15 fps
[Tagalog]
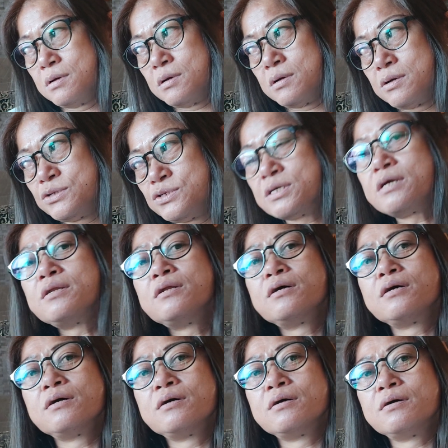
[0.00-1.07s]
Ah,
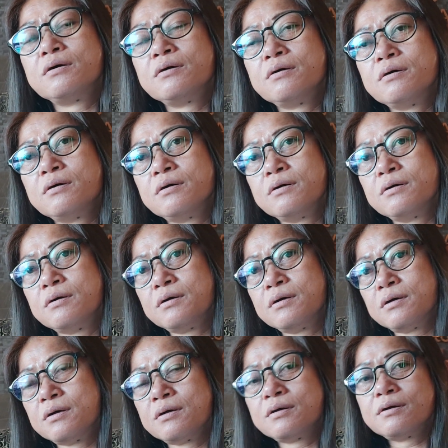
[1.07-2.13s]
sana
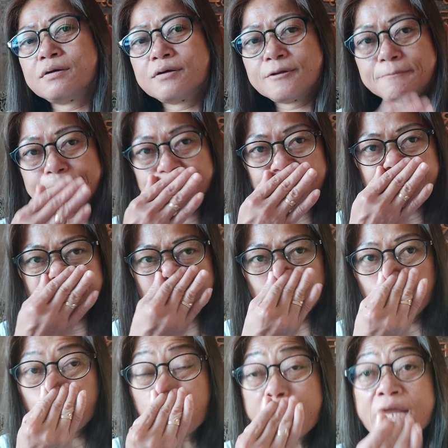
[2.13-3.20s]
ah,
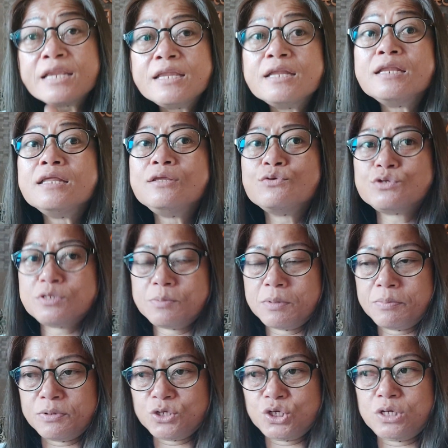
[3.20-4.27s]
tulungan din ninyo si
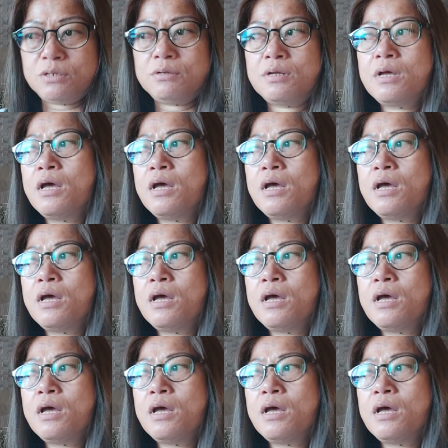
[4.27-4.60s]
Bibi Shin.